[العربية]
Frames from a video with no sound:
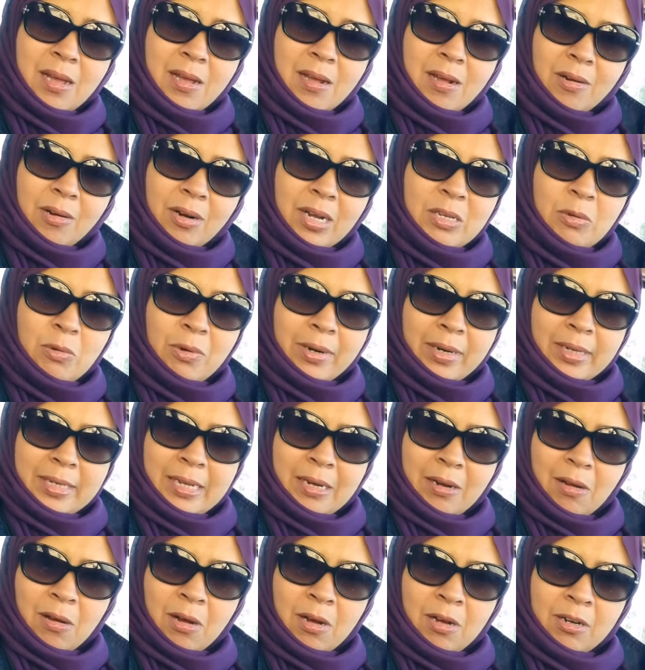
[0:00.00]
الراي والراي
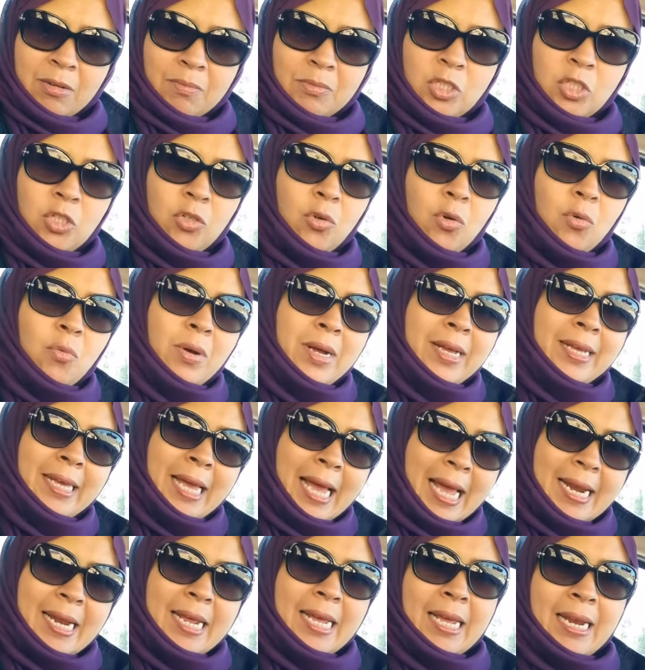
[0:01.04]
الاخر مش اللي هو يا
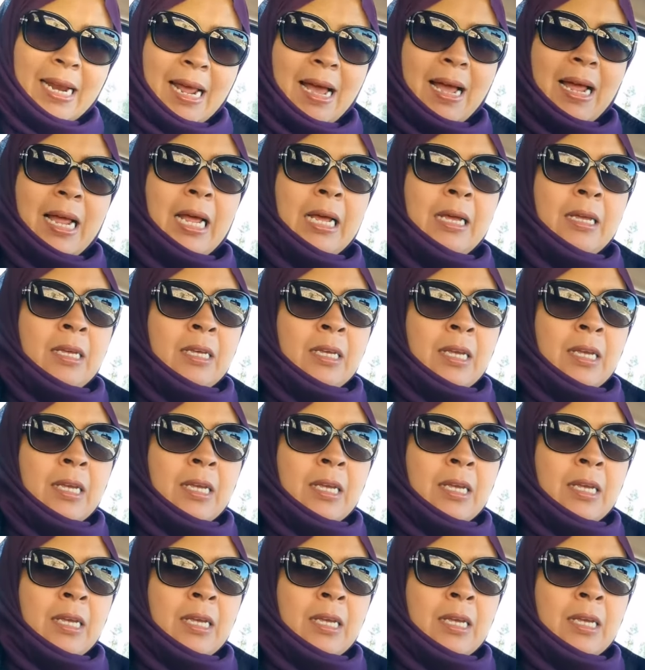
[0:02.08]
انا يا لا